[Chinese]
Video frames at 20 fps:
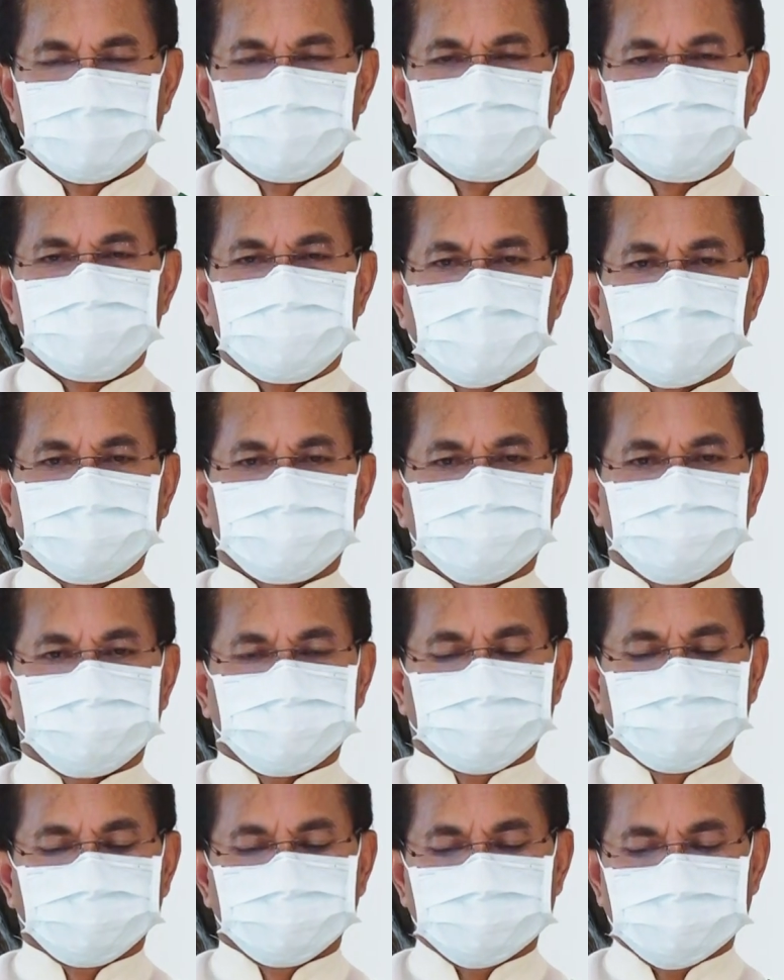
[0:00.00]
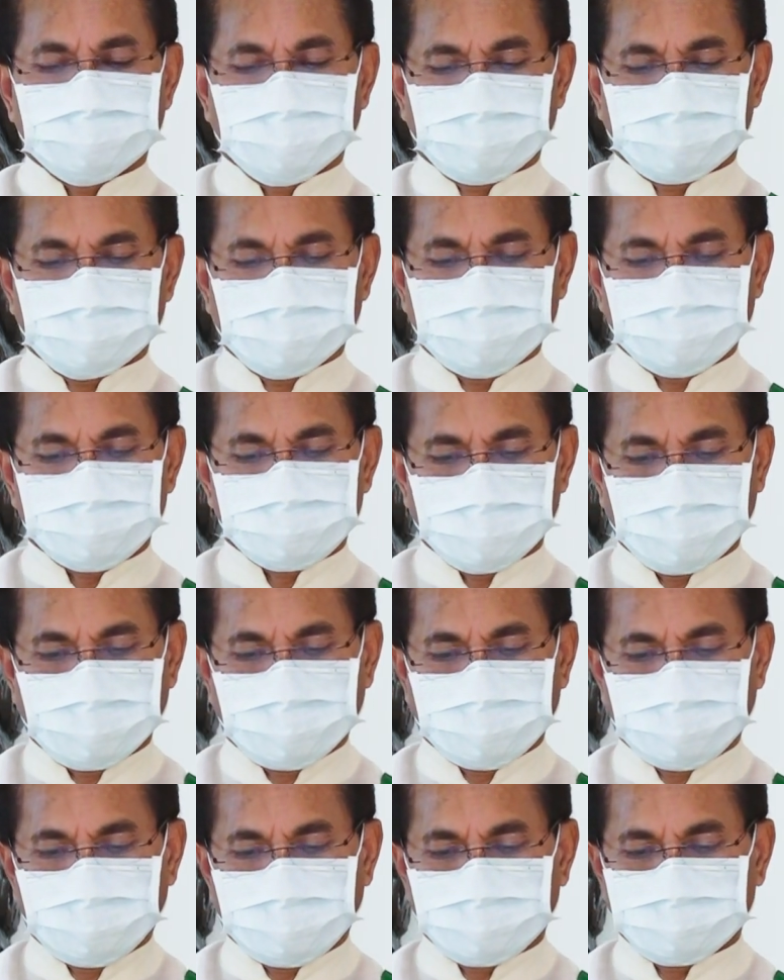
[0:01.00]
上主求你垂
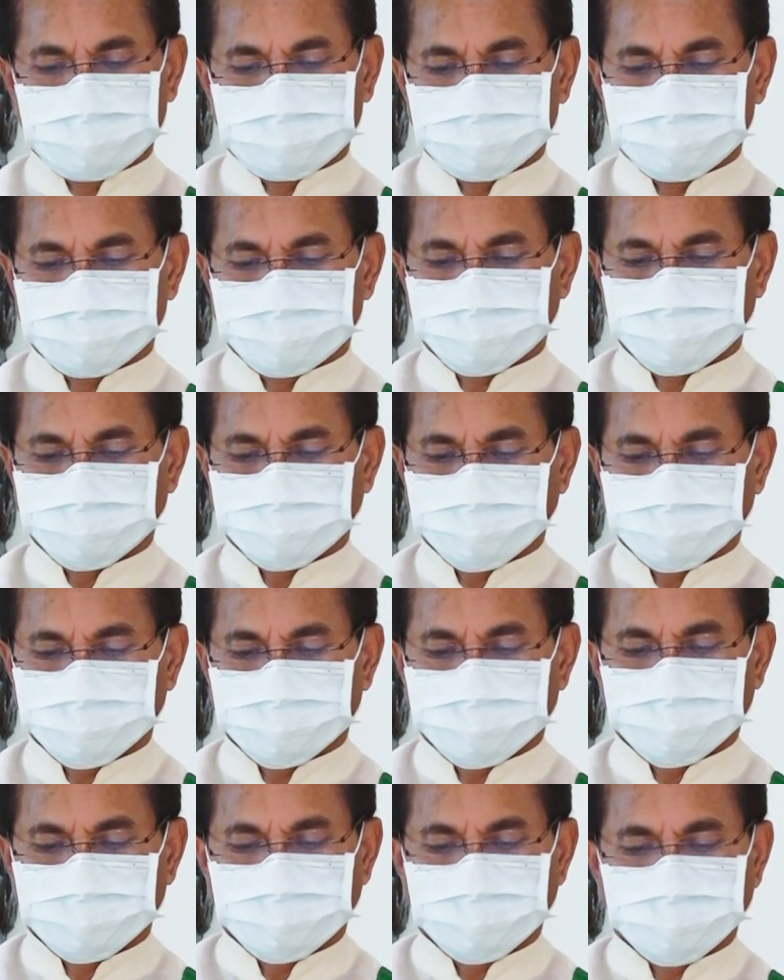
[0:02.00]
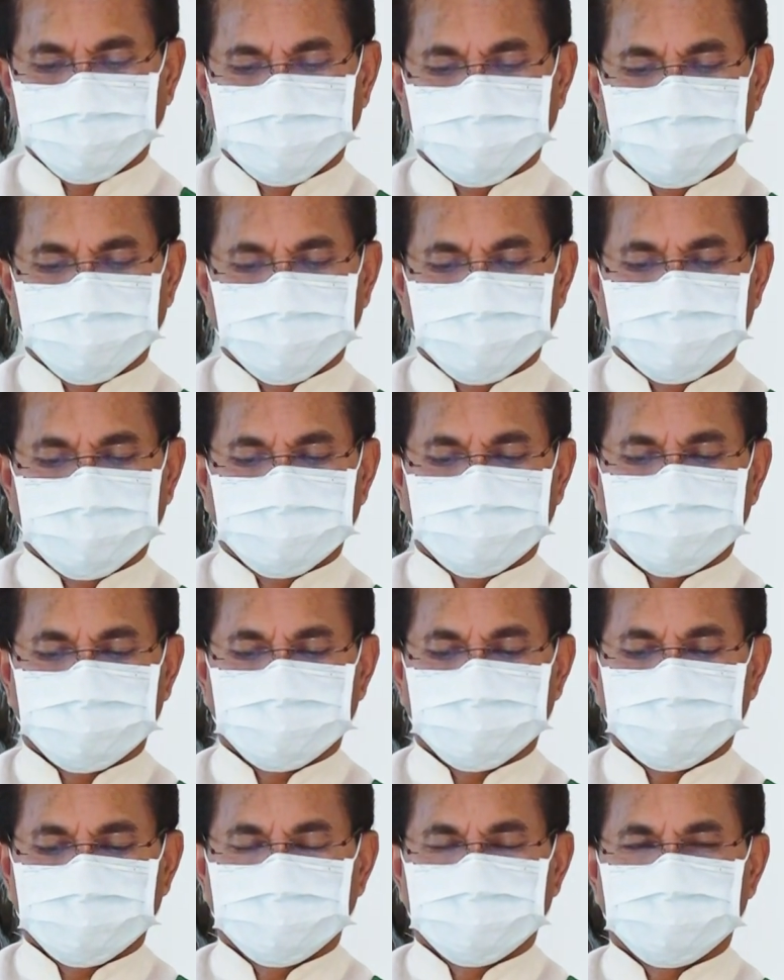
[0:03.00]
怜，上主求
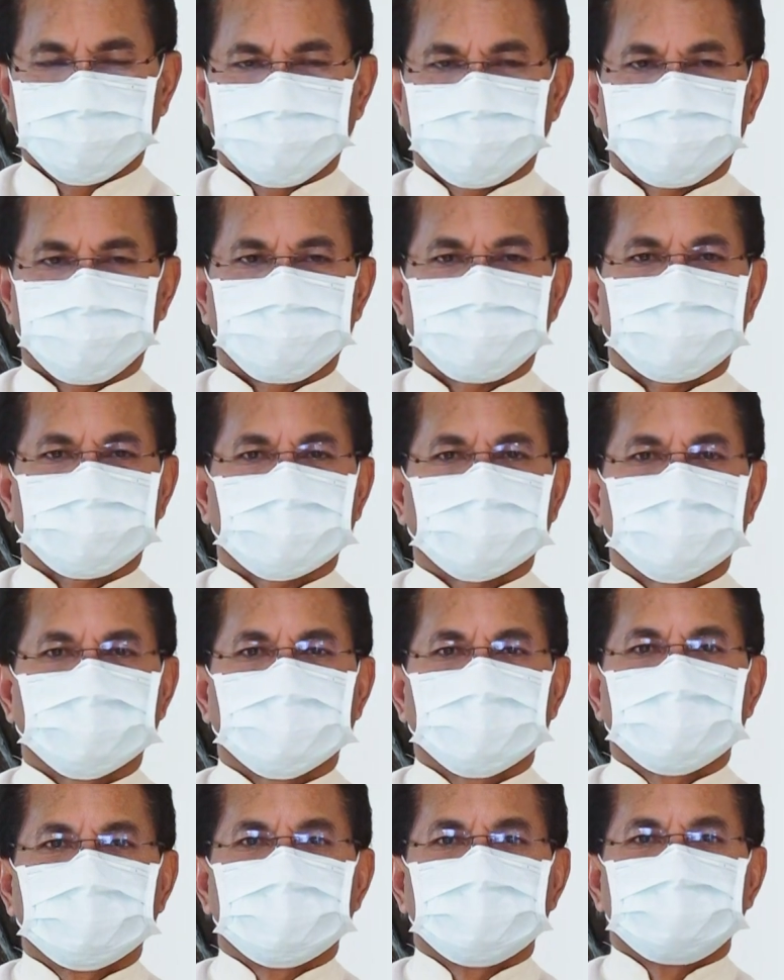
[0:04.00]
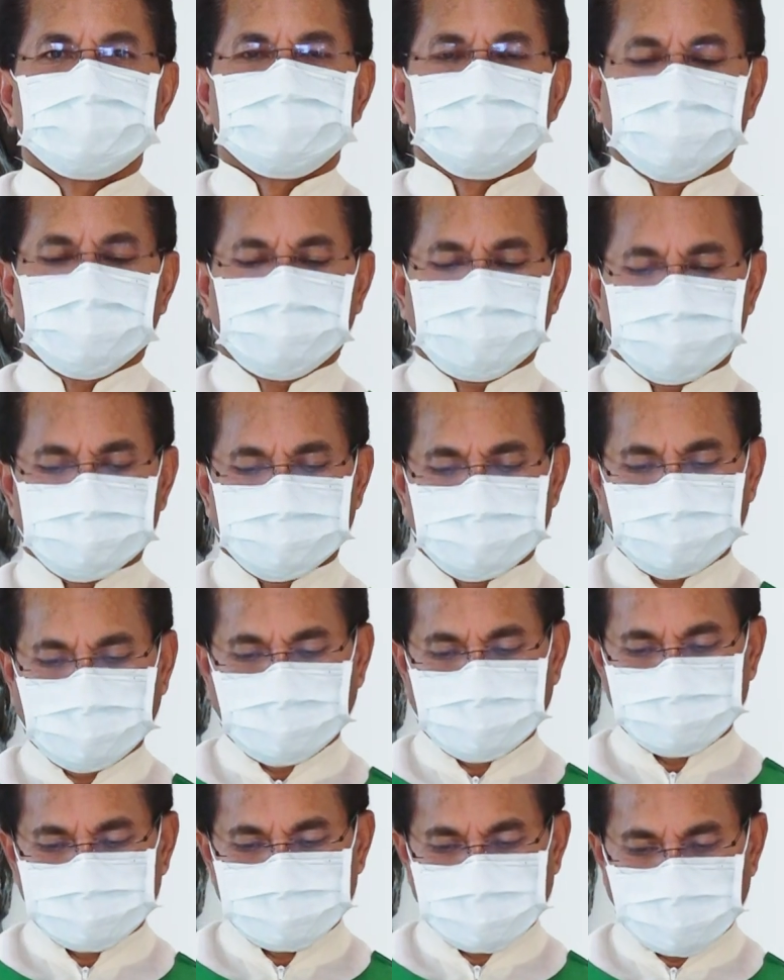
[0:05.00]
你垂怜，请
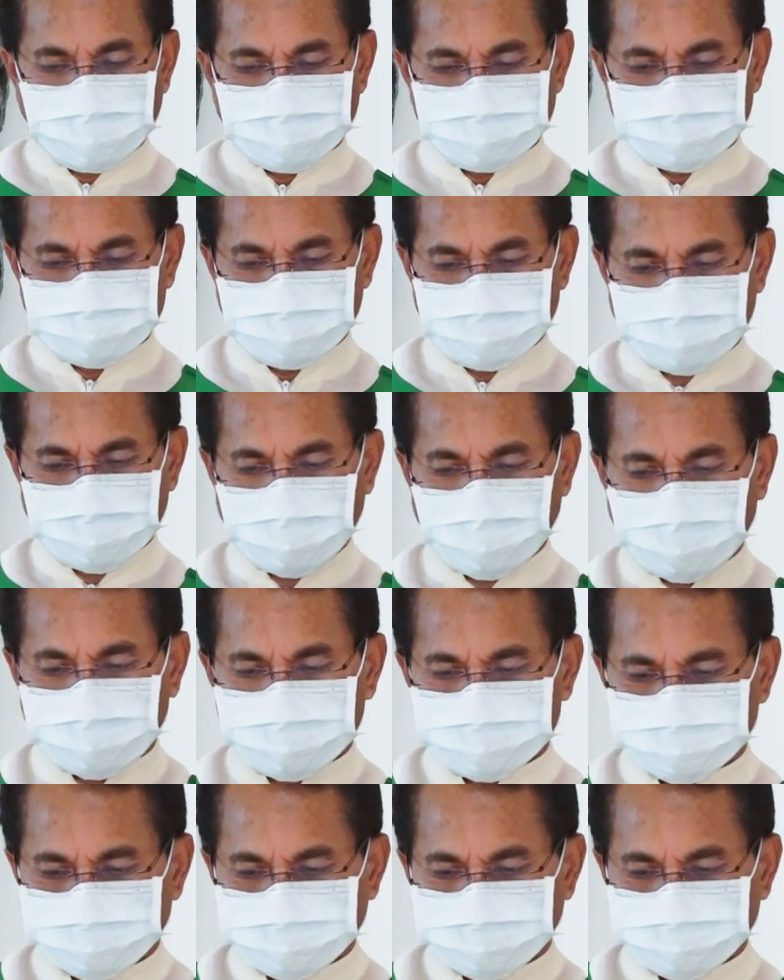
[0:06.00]
大家祈祷。